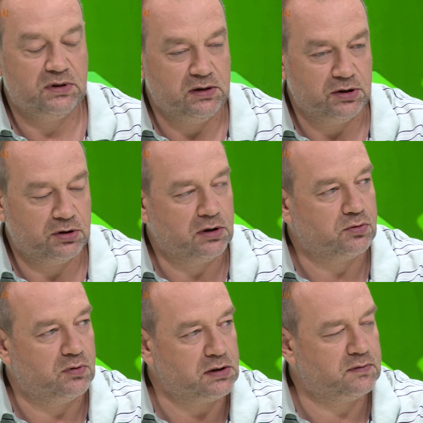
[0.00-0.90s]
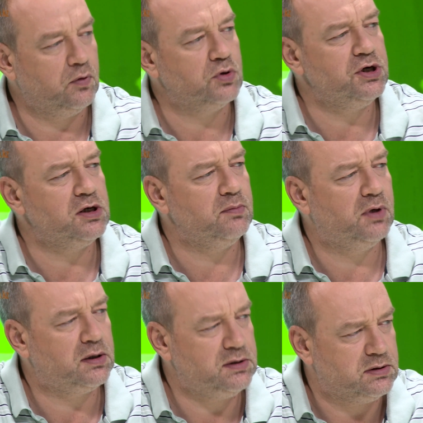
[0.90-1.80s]
содержит государство и очень этим
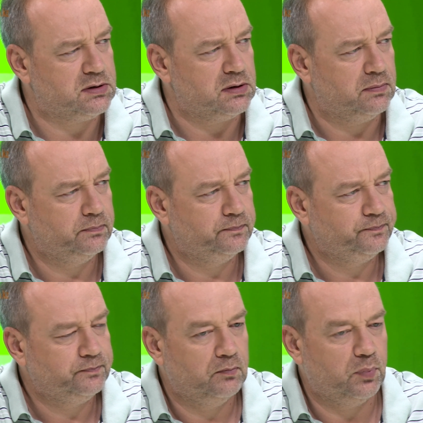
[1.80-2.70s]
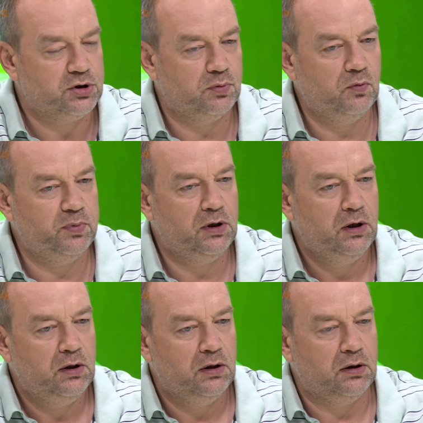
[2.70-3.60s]
гордится. Почему бы
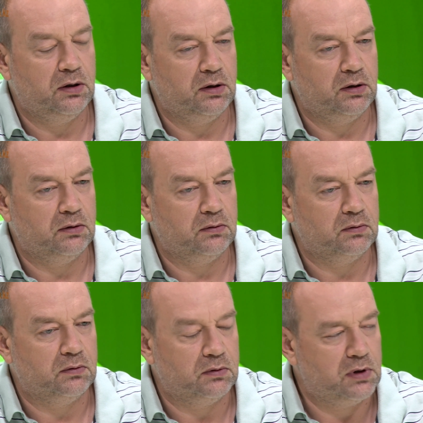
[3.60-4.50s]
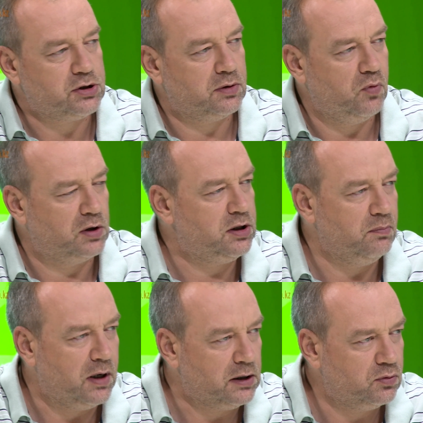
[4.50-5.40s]
э, нашему
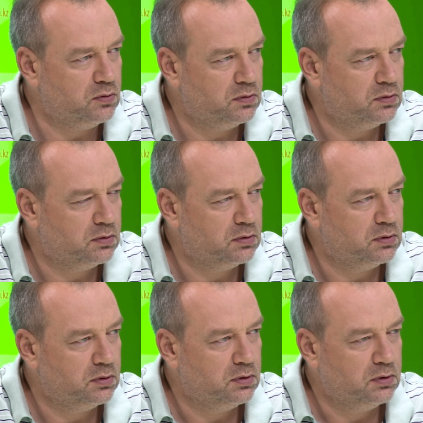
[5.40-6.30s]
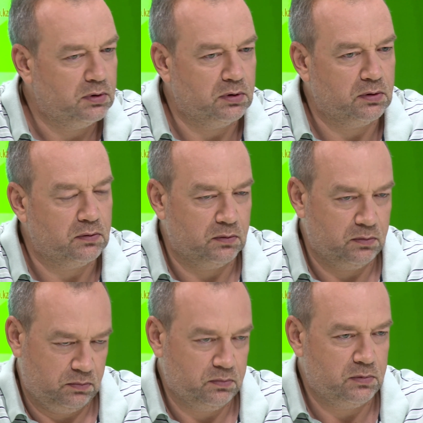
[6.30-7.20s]
Акимату,
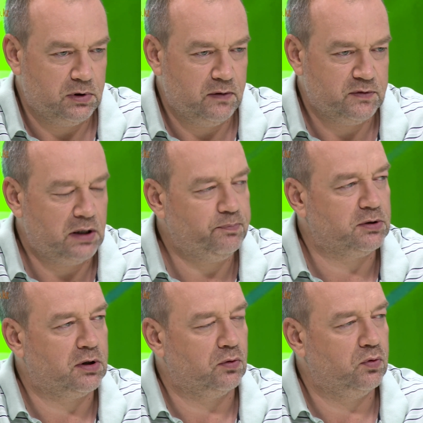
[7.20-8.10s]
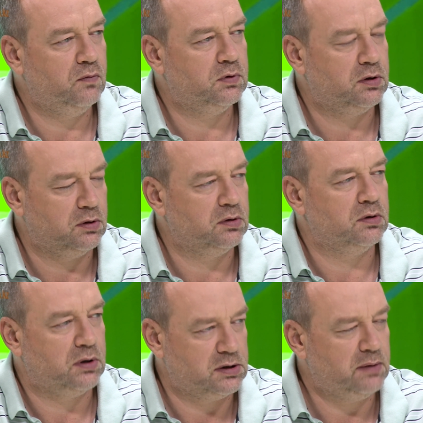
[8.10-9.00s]
Э, не взять под крыло вот
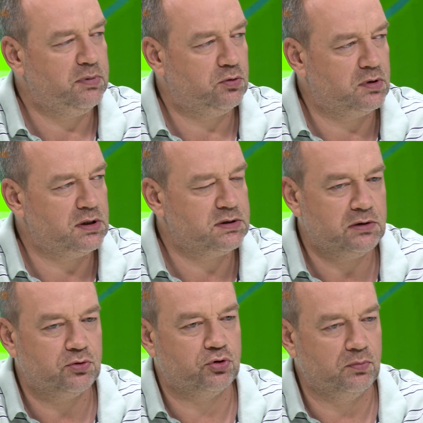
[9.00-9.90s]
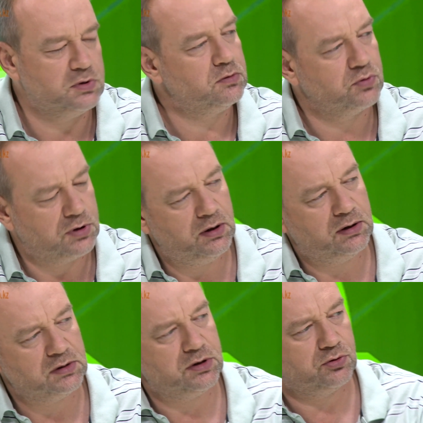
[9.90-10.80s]
э, хотя бы эту радиостанцию, чтобы мы слушали
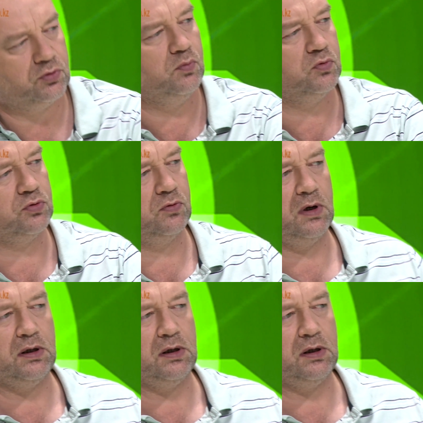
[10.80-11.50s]
классическую музыку,